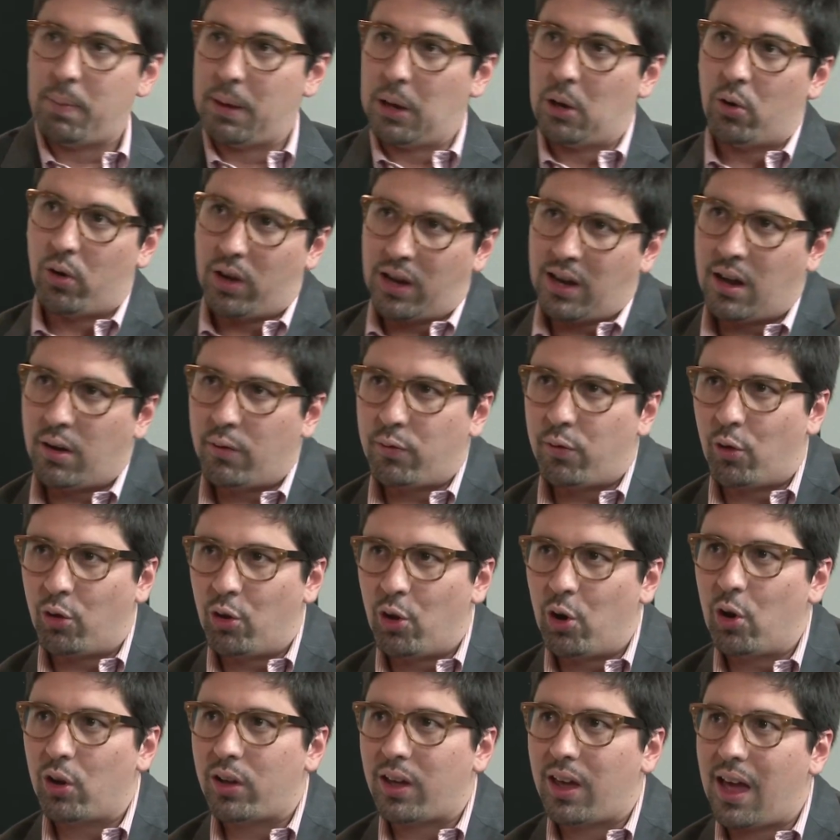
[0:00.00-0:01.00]
pero en el
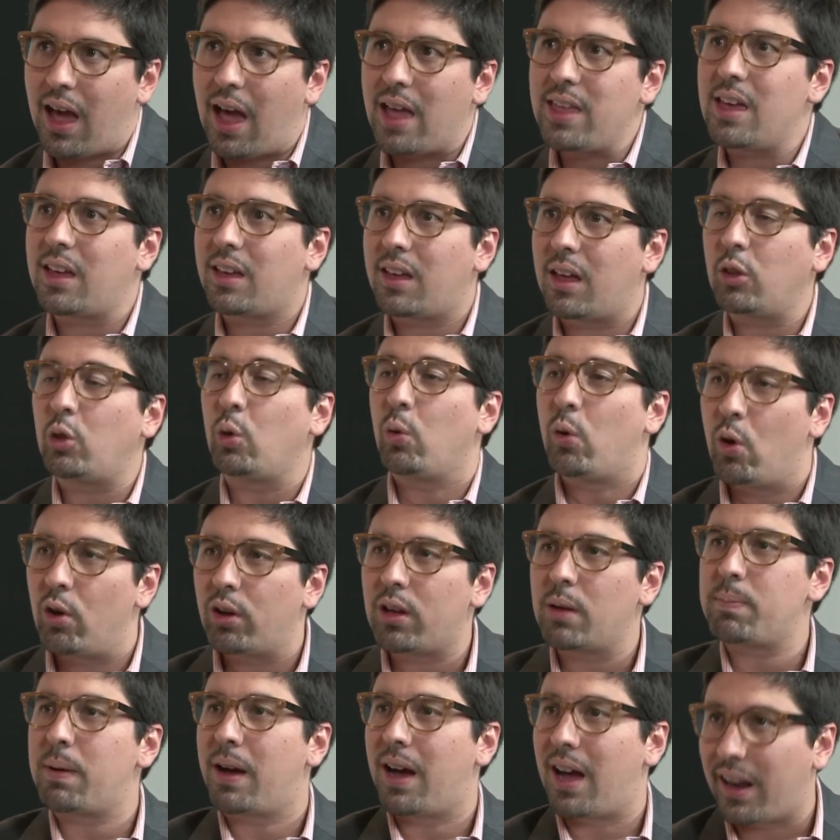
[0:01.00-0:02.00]
fondo lo que hay es que tuvieron
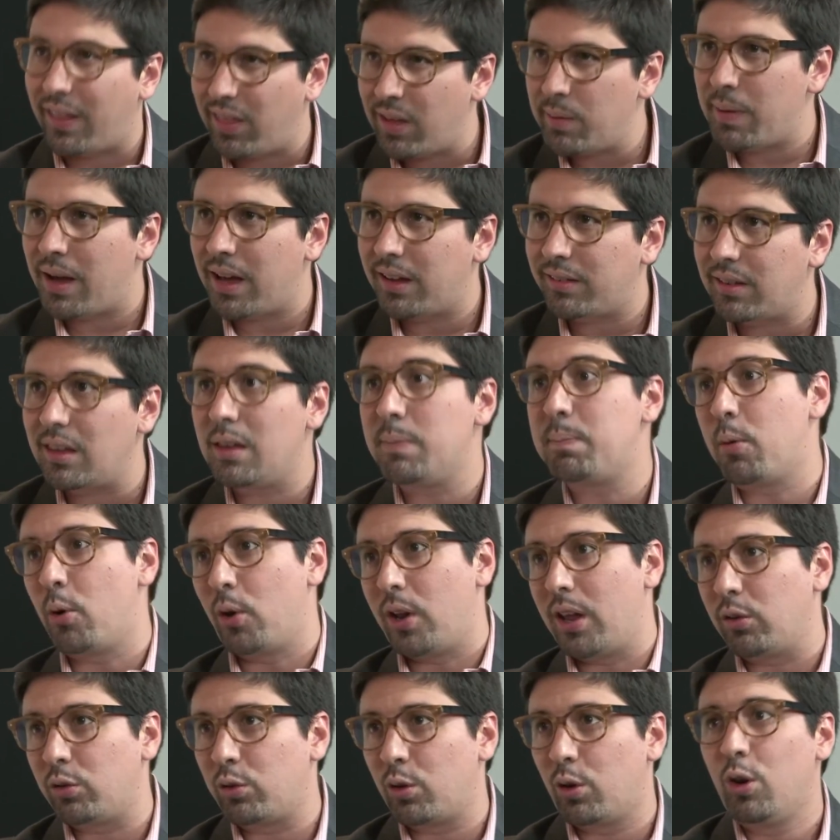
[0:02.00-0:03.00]
que pagar de más y
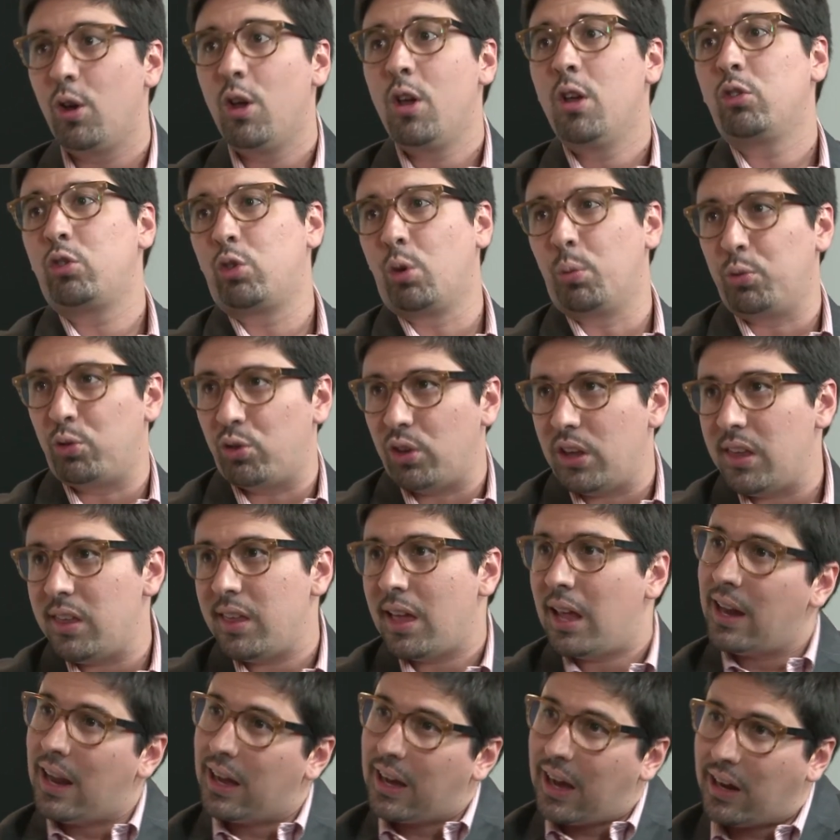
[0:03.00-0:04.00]
por eso
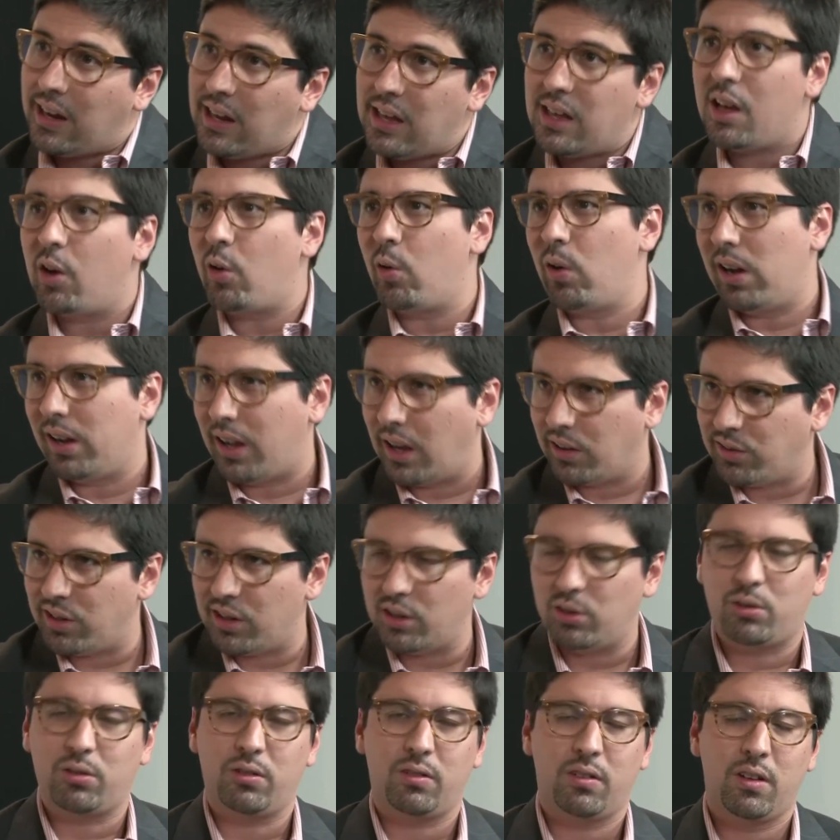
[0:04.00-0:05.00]
subsidian la canilla con el
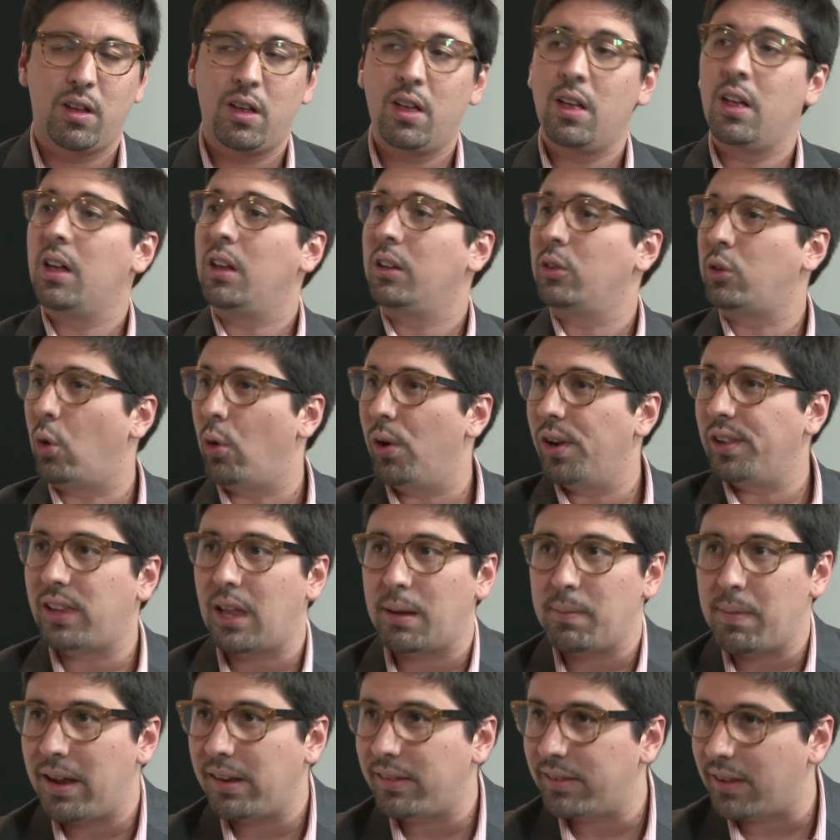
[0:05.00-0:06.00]
cachito. Todo el
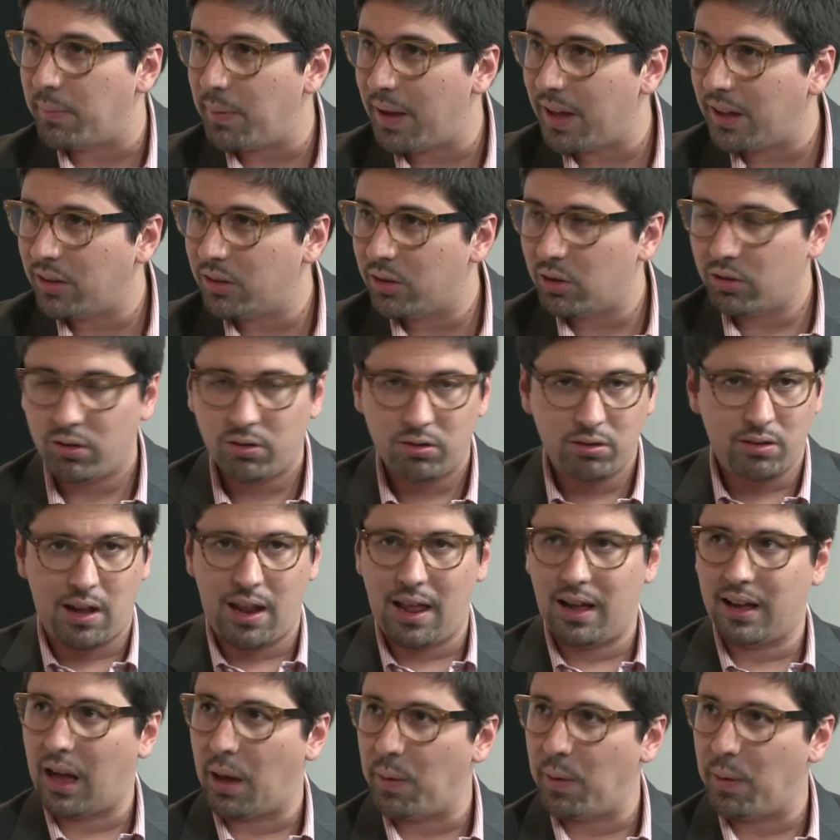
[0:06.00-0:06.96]
tema del cemento, de la